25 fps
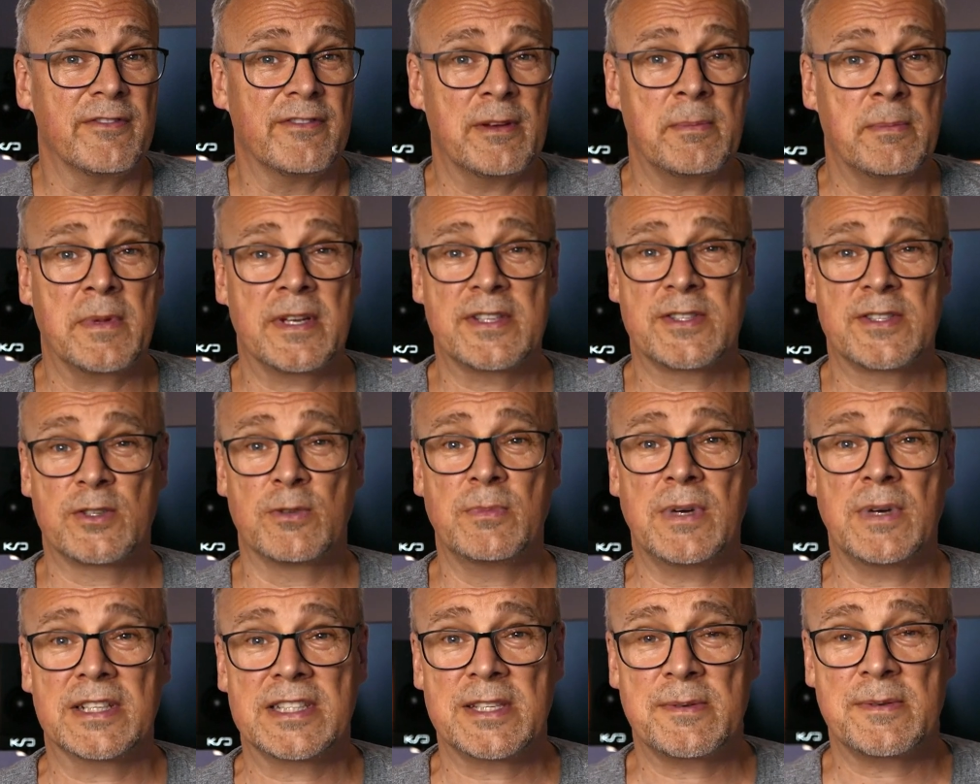wenn man es so
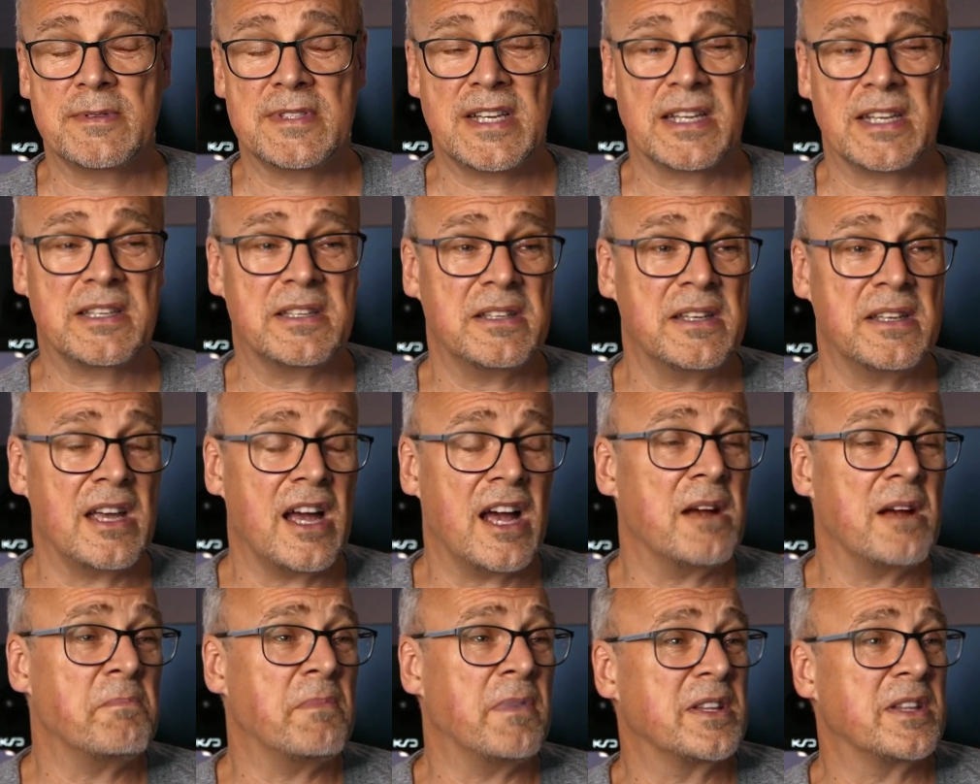macht, dass man sagt,
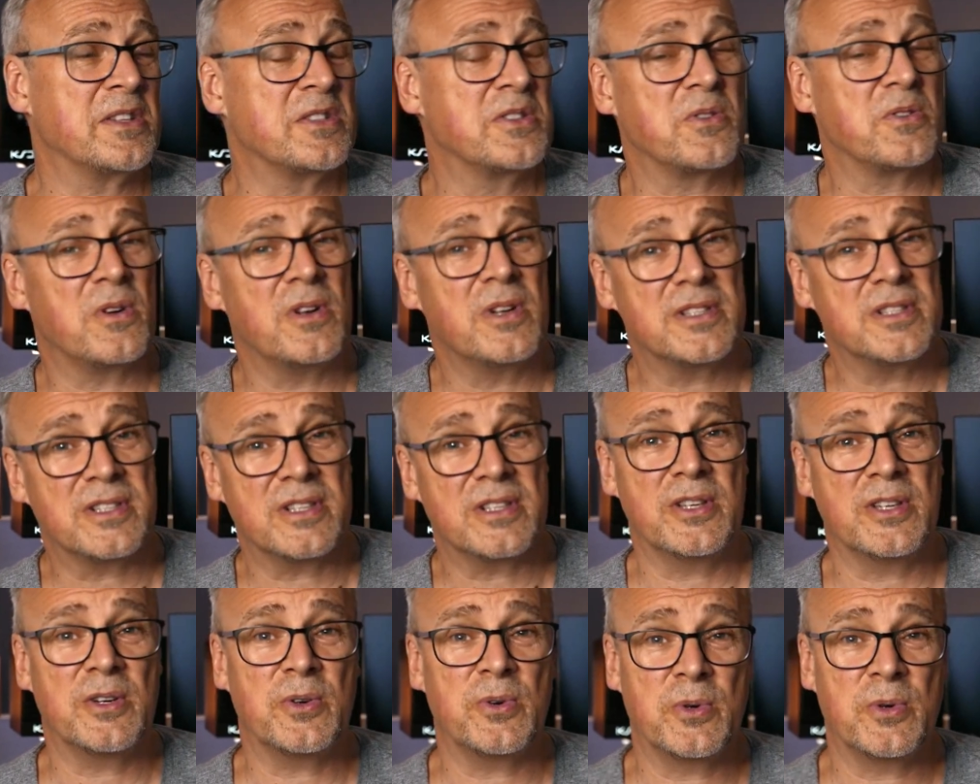ja, man
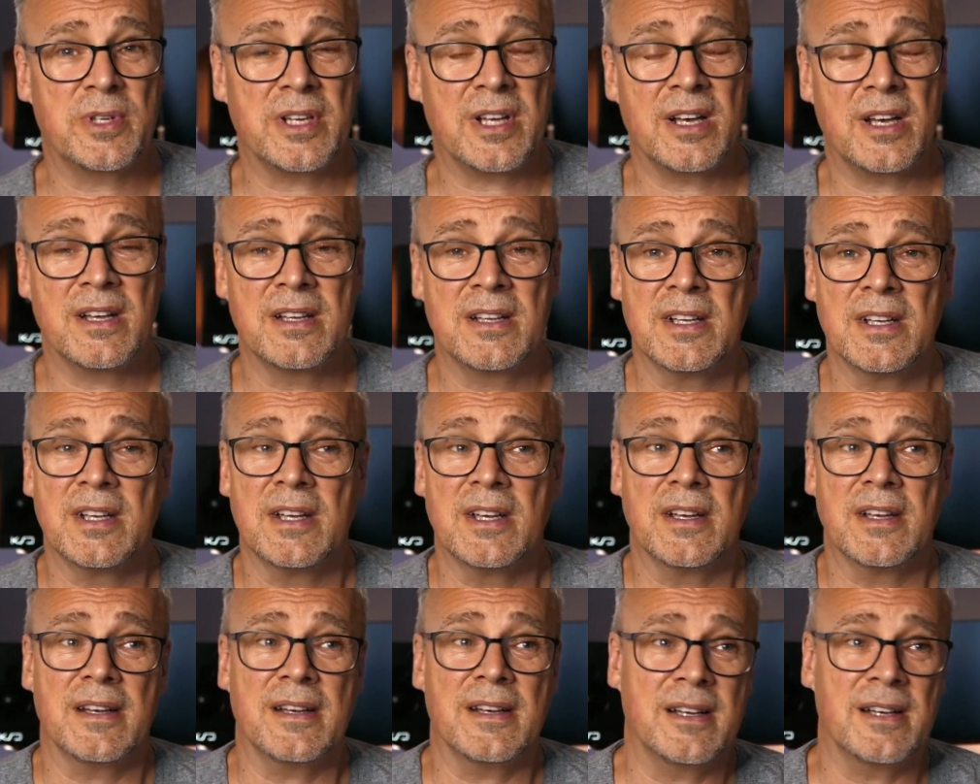sollte oder
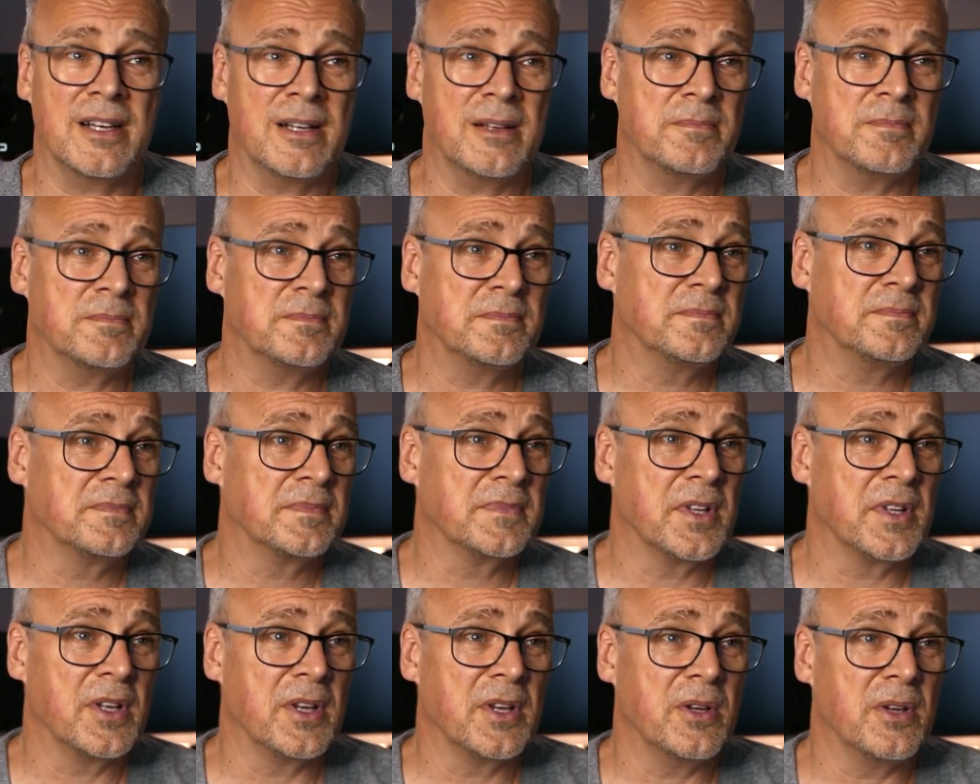ähm,
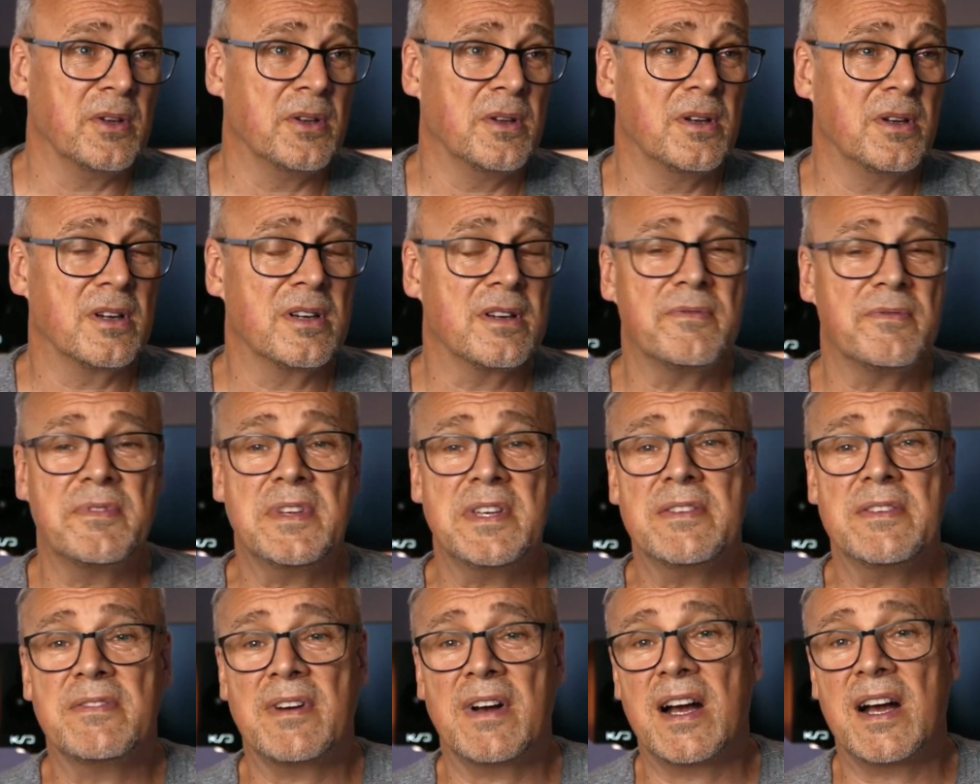
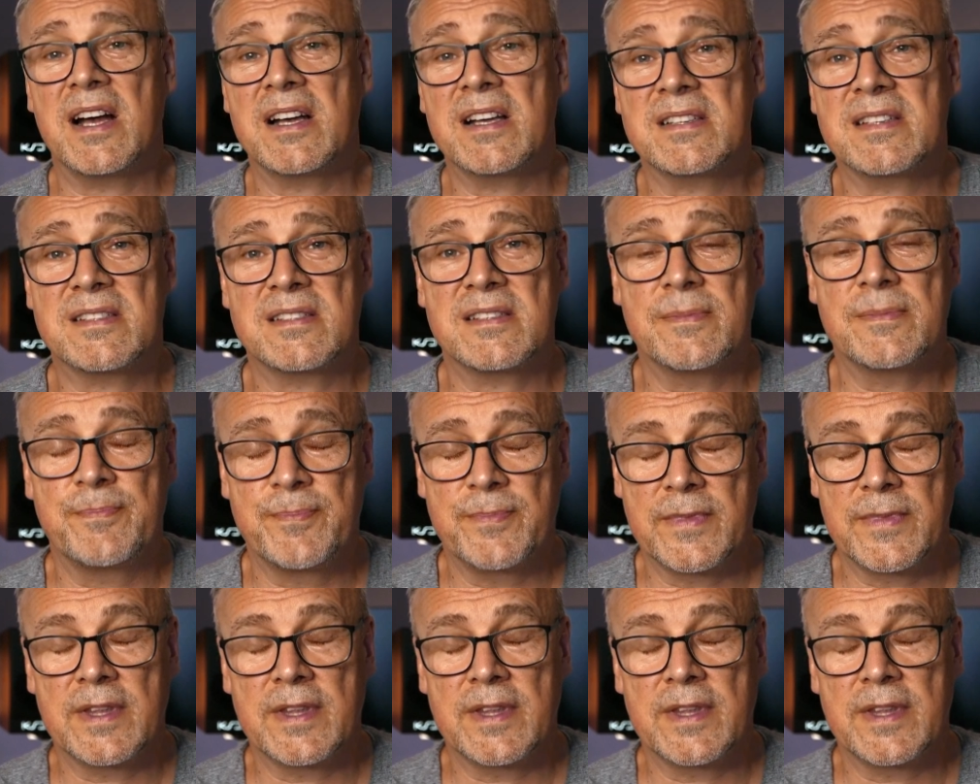irgendwie war es.